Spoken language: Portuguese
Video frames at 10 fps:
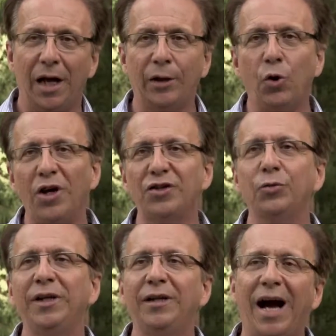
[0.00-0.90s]
A nossa
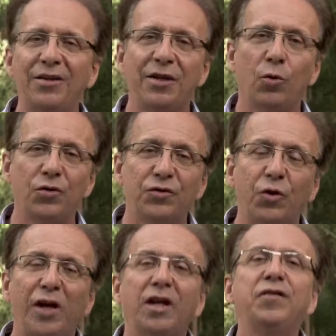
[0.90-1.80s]
unidade se
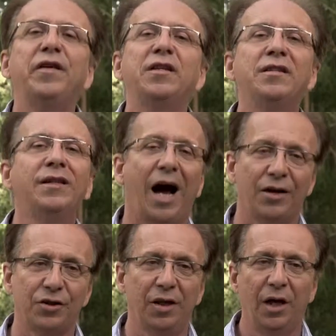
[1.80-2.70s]
constrói na
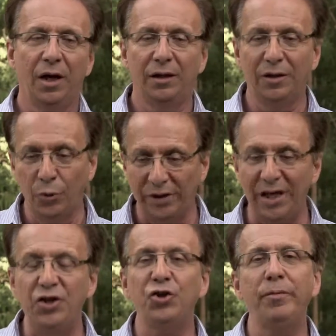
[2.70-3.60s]
diversidade, no
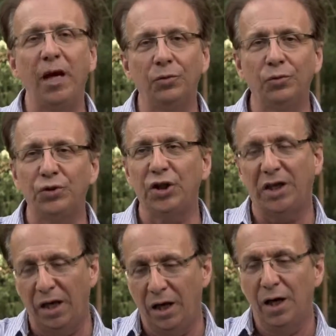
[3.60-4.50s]
entendimento de
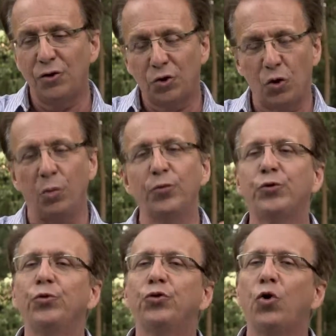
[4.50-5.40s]
que
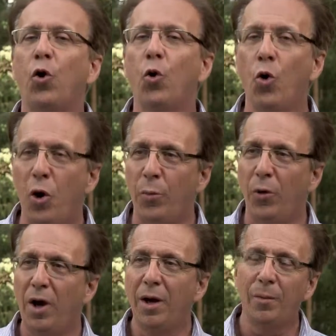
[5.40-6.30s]
somos um só
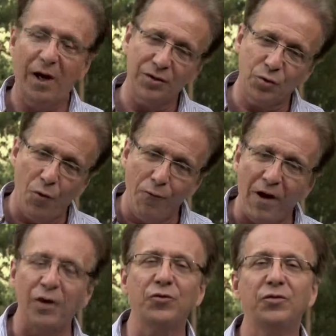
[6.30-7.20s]
corpo, mas com
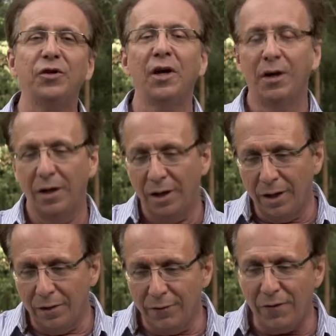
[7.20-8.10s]
vários, uh,
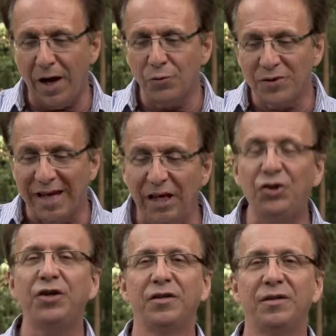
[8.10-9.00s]
vários
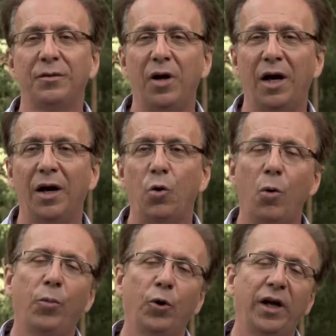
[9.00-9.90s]
entes, uh,
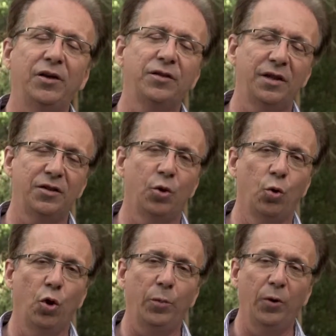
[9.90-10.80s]
componentes desse
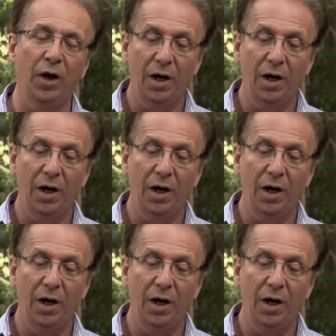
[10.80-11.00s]
corpo,